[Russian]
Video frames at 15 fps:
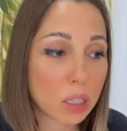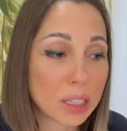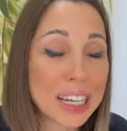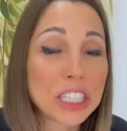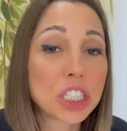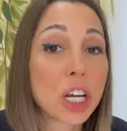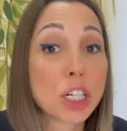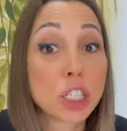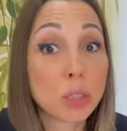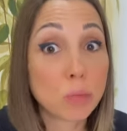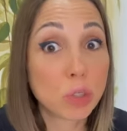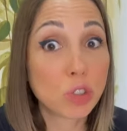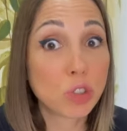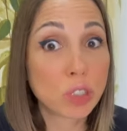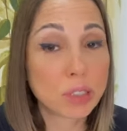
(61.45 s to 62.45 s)
наша
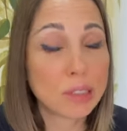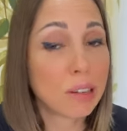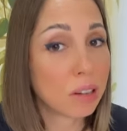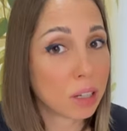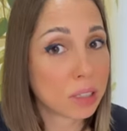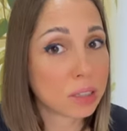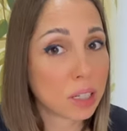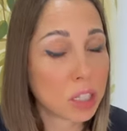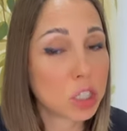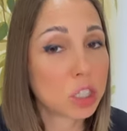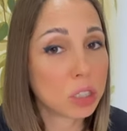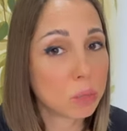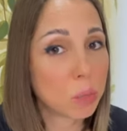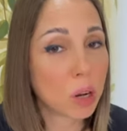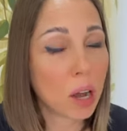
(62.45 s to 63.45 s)
ошибочность для нас
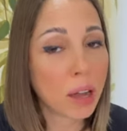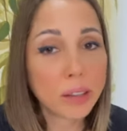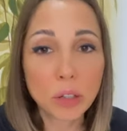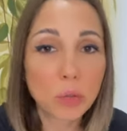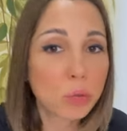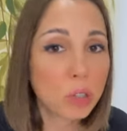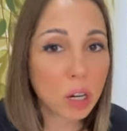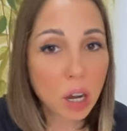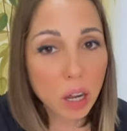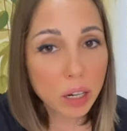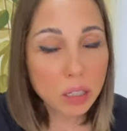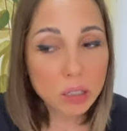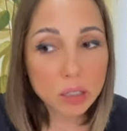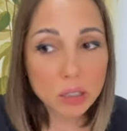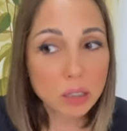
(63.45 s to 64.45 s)
ошибка, а не
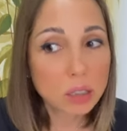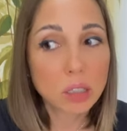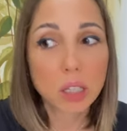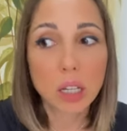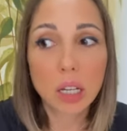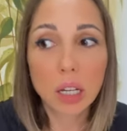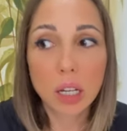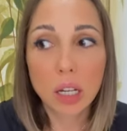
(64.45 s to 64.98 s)
уникальность.